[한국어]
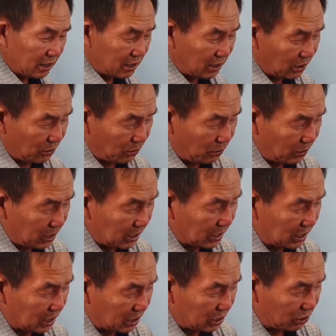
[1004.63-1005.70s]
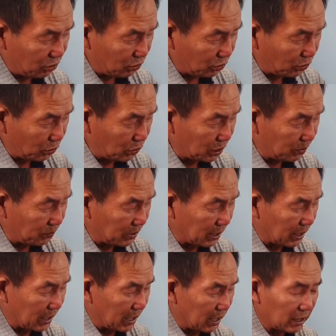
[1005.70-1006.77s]
그리고 이 그루
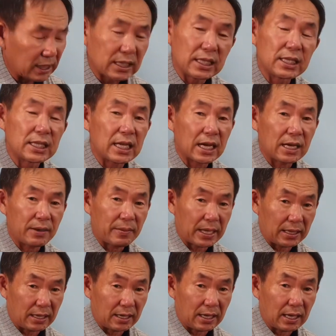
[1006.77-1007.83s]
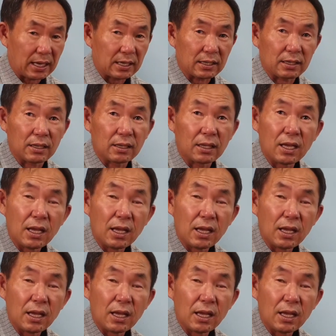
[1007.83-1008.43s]
소슴새나 근장을 만들어가는 것.